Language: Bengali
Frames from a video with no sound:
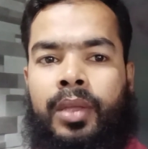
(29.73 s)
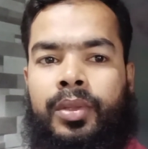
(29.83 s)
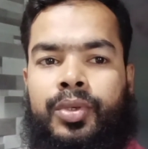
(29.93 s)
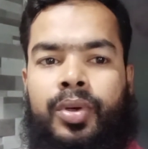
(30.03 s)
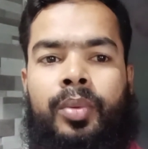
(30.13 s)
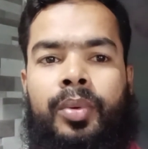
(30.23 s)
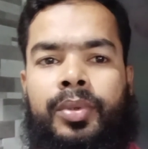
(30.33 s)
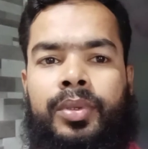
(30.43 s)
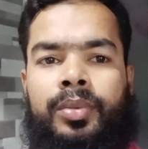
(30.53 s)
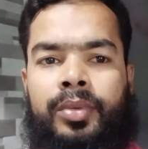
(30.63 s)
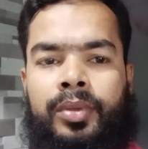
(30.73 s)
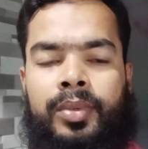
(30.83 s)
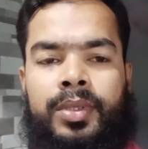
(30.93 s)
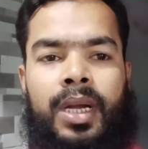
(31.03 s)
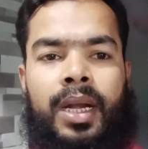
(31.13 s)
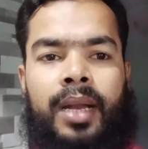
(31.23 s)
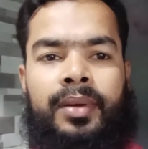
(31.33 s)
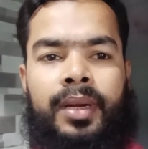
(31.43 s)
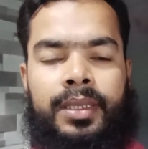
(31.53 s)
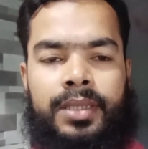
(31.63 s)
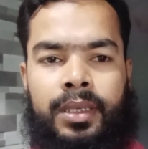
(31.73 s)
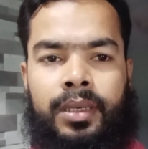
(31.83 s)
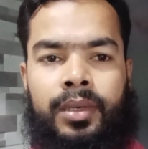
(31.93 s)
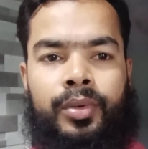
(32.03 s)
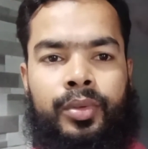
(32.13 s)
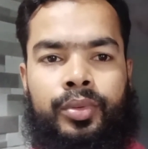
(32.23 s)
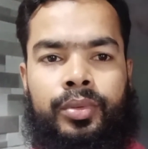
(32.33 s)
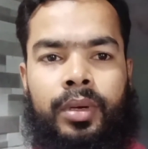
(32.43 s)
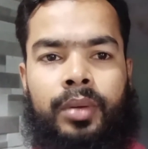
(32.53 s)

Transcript: তো সর্বপ্রথম বলবো যারা আমার এই চ্যানেলে নতুন